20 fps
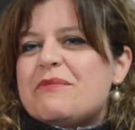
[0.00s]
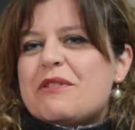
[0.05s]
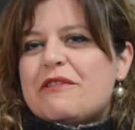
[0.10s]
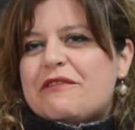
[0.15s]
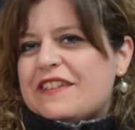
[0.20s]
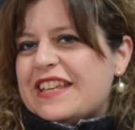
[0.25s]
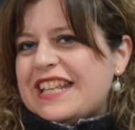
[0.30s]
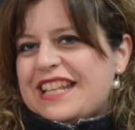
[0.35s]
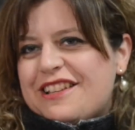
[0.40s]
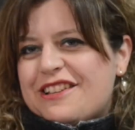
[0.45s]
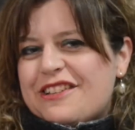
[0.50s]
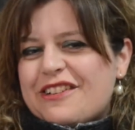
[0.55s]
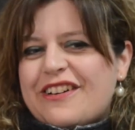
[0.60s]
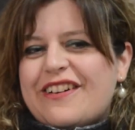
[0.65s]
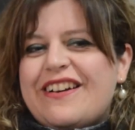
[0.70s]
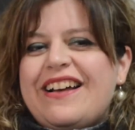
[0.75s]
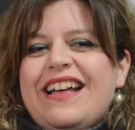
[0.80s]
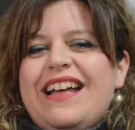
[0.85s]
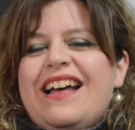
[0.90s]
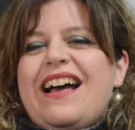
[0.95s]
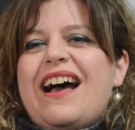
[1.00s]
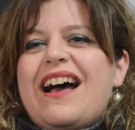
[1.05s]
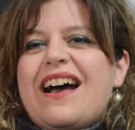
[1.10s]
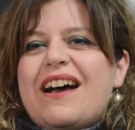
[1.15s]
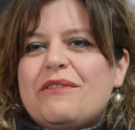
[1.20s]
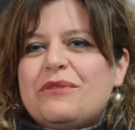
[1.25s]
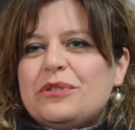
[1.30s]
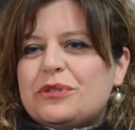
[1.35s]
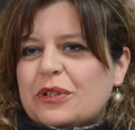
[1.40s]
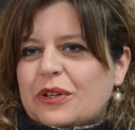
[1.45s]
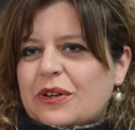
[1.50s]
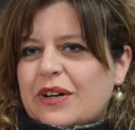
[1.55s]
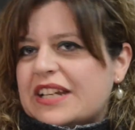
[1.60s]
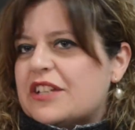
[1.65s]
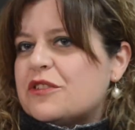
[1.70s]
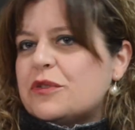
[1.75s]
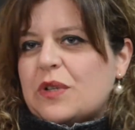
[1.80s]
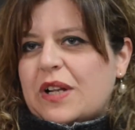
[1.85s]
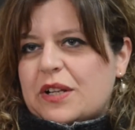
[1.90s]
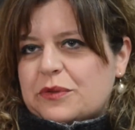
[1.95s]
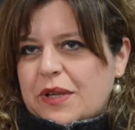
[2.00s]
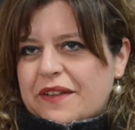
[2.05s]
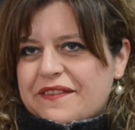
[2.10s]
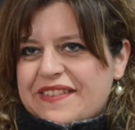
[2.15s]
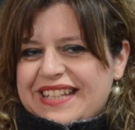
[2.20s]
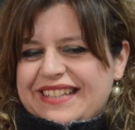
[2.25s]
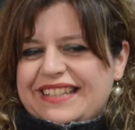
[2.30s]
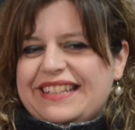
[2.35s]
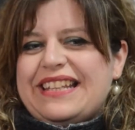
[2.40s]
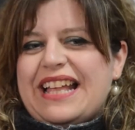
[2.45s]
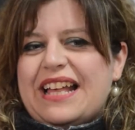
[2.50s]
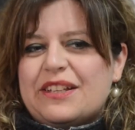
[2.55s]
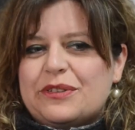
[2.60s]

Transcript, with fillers: mio figlio ha, avuto, ha, ricevuto la sua visita a